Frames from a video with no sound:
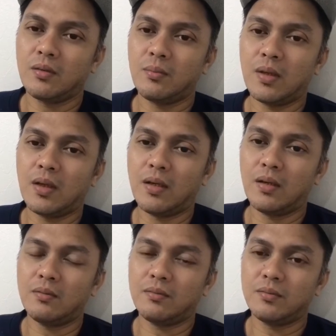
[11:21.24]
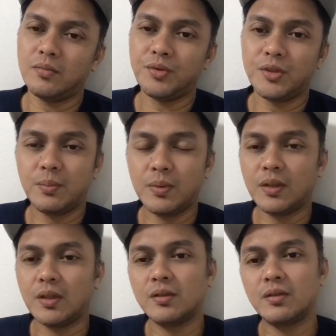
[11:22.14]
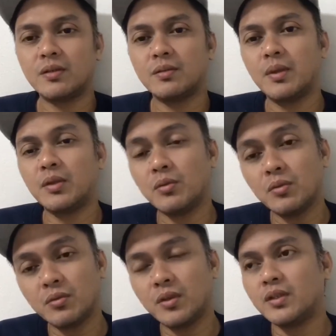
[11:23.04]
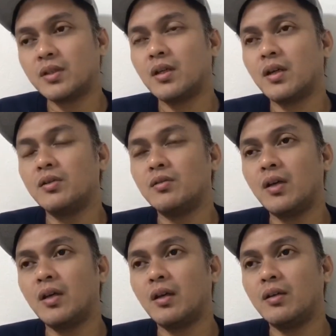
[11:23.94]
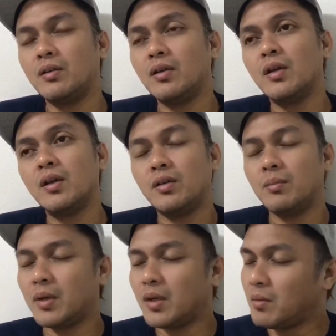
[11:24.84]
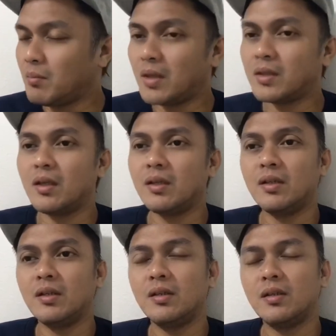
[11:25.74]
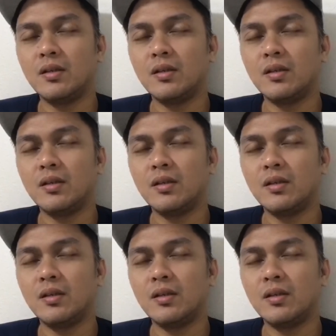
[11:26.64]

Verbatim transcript: kumbaga may experience may tulong din sa kay Donaire yung bata ni